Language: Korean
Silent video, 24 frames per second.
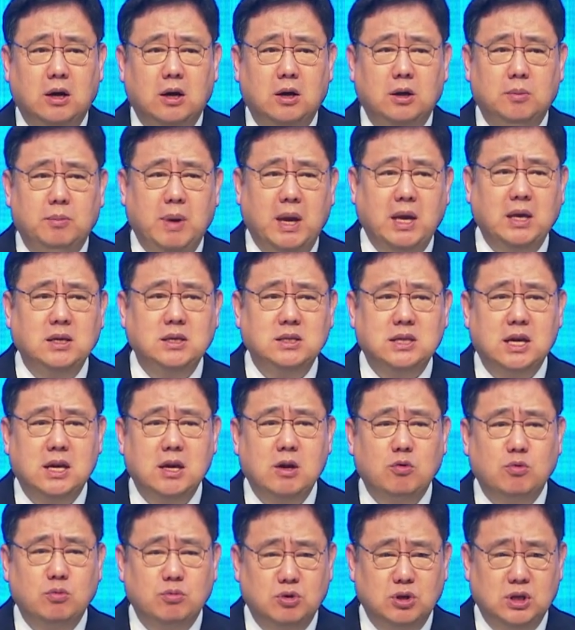맹세의
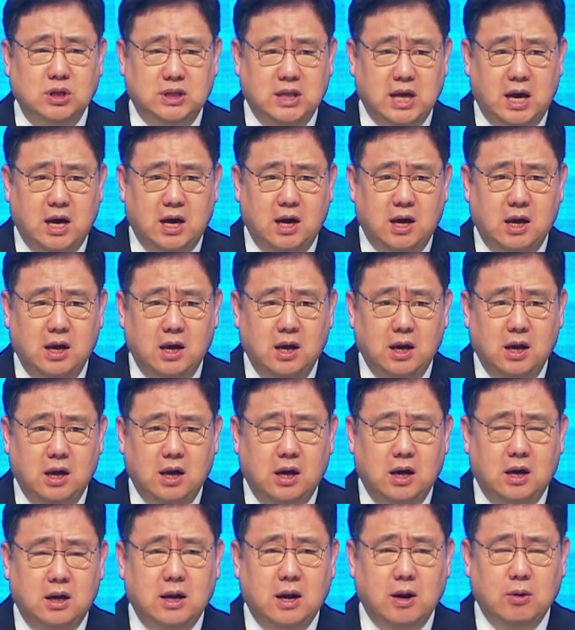우물이다.
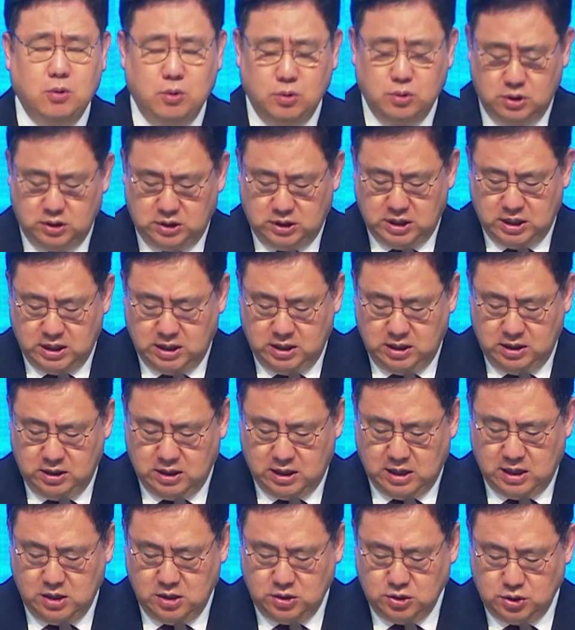라고 그렇게
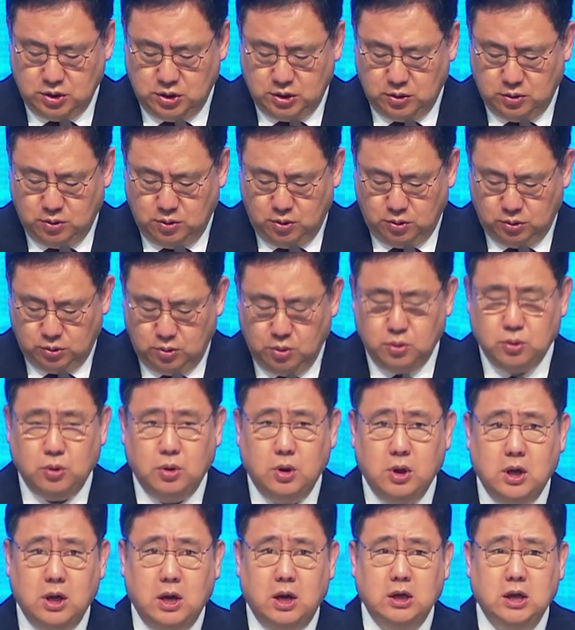알려져 있고 또
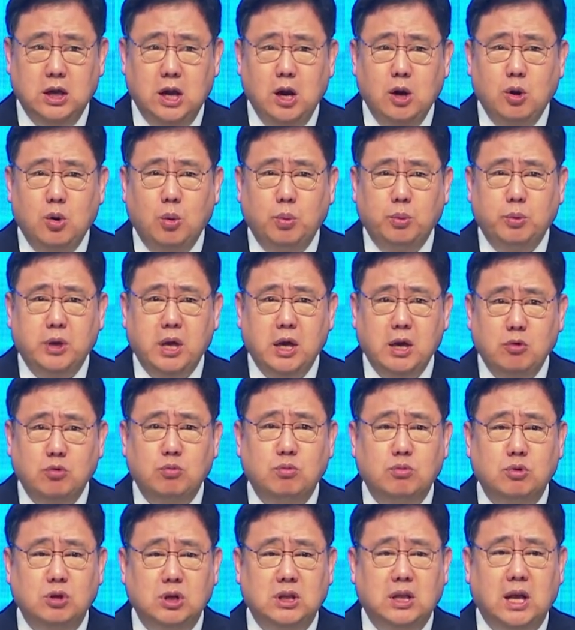일곱 개의
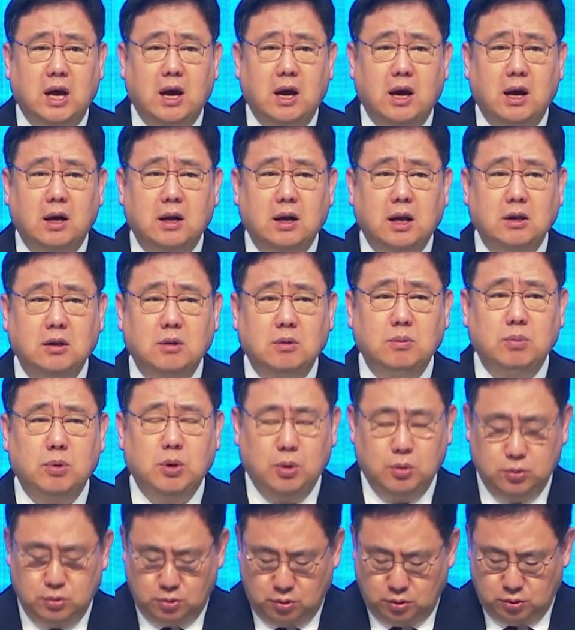운물이다 라는
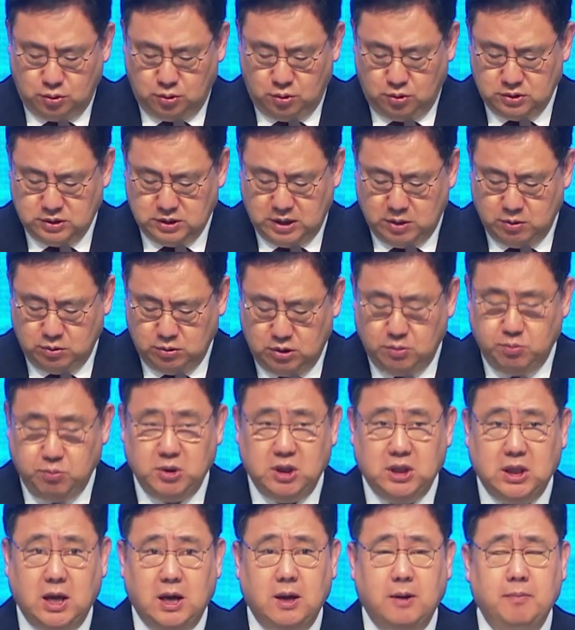표현으로도
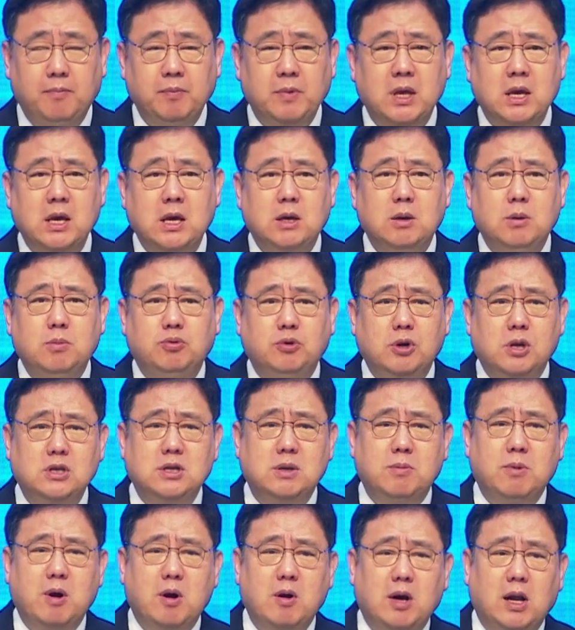사용됩니다.
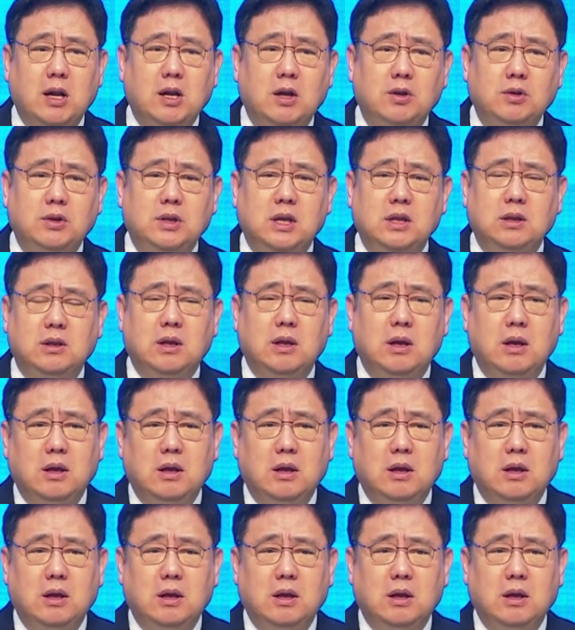부엘제바와 관련된